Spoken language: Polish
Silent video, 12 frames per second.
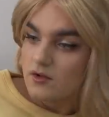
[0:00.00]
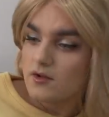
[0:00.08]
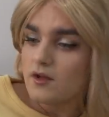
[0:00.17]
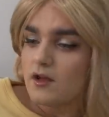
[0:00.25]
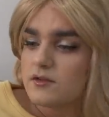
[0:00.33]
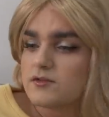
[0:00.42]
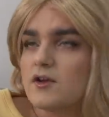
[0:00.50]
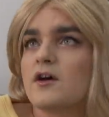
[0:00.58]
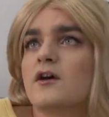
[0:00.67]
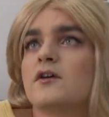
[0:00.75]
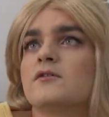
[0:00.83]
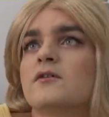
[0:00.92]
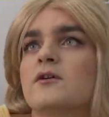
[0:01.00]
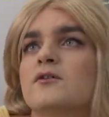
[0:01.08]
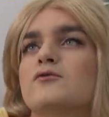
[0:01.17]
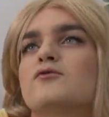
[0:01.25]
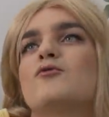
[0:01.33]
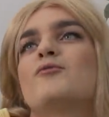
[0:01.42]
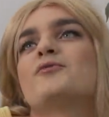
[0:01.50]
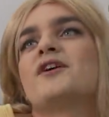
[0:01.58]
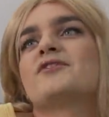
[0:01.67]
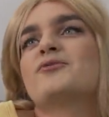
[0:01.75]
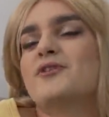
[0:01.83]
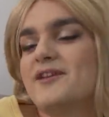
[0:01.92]
Nie ten. No
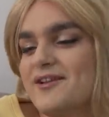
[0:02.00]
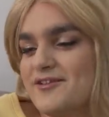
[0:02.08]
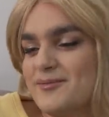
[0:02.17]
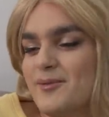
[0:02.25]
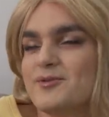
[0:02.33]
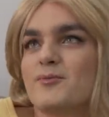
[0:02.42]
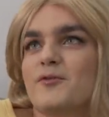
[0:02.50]
głuptasku, ile razy mam ci